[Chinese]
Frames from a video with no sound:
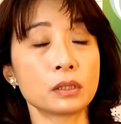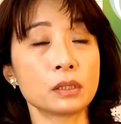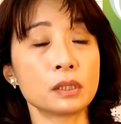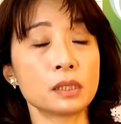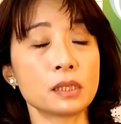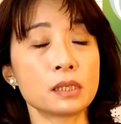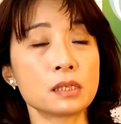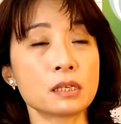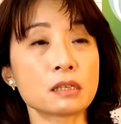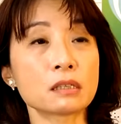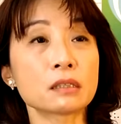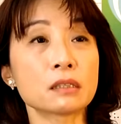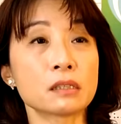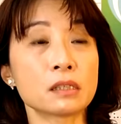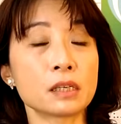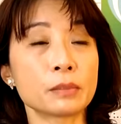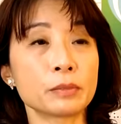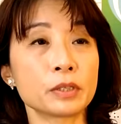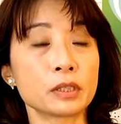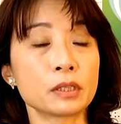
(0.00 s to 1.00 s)
一些人格
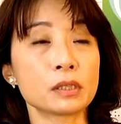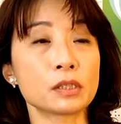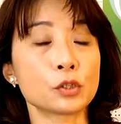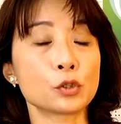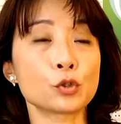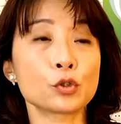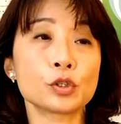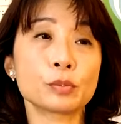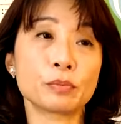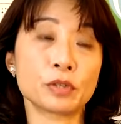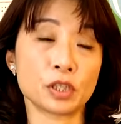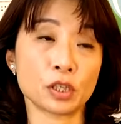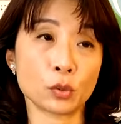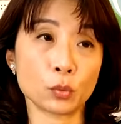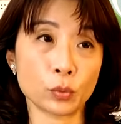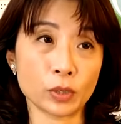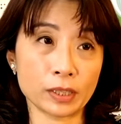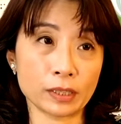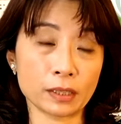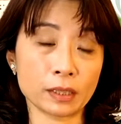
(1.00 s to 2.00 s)
上面特质，就是比较
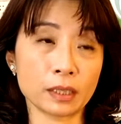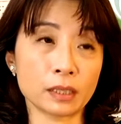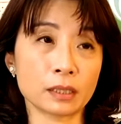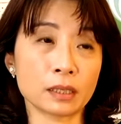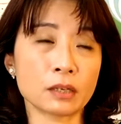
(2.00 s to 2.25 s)
稳定，